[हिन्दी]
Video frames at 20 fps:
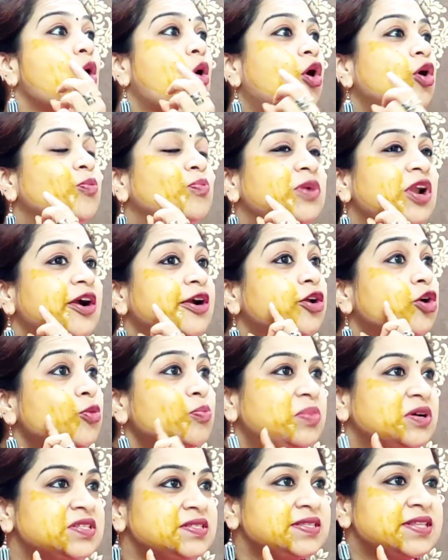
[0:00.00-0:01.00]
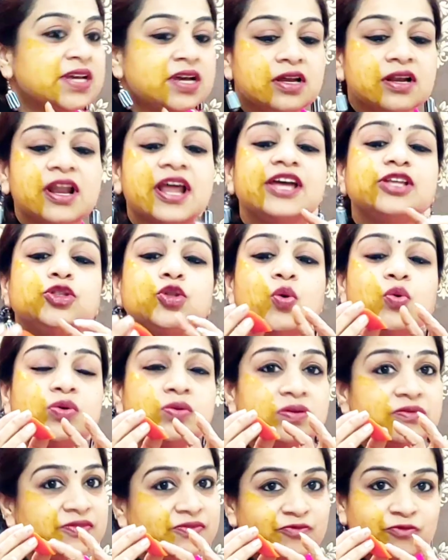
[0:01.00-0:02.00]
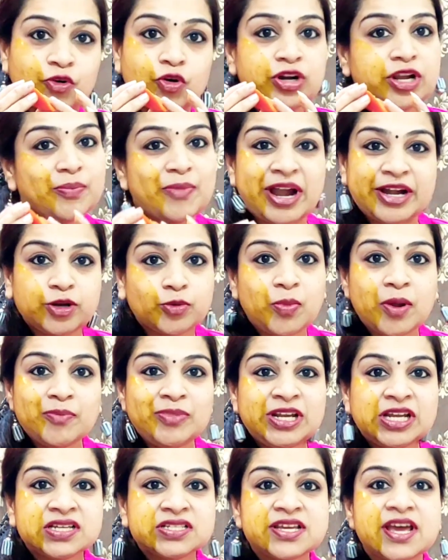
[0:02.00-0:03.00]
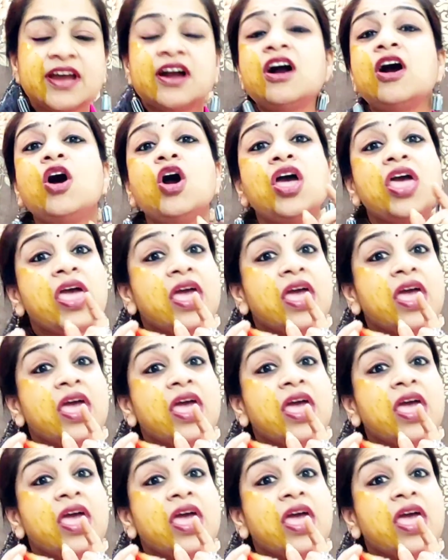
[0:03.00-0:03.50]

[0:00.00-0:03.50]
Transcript: और ब्लड और पस निकल रहा है तो वो टमाटो पे भी लग जाएगा